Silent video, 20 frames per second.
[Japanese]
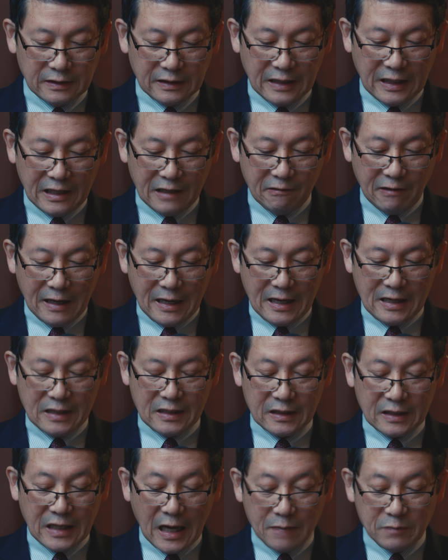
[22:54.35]
彼は
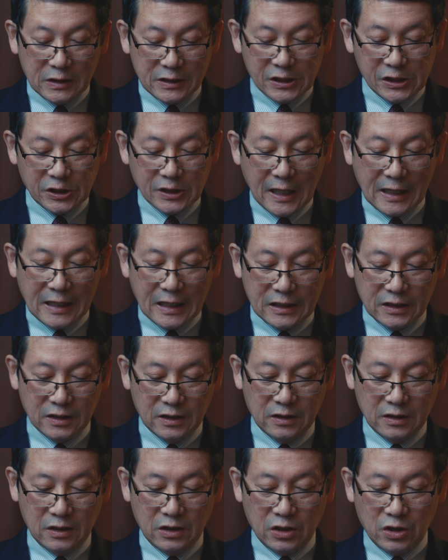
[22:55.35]
神に従
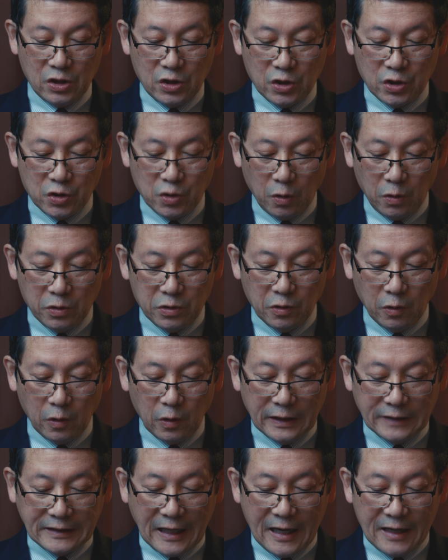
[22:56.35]
い、勝利
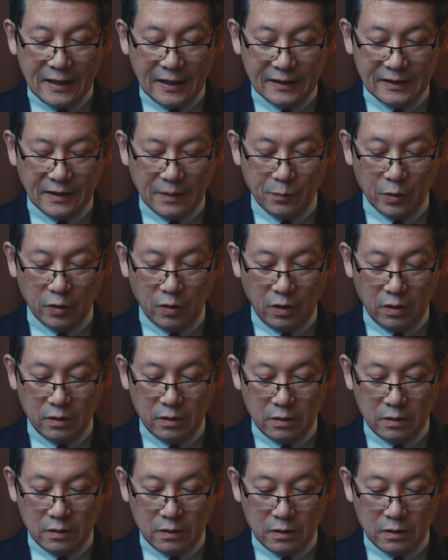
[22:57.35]
を与えられたもの。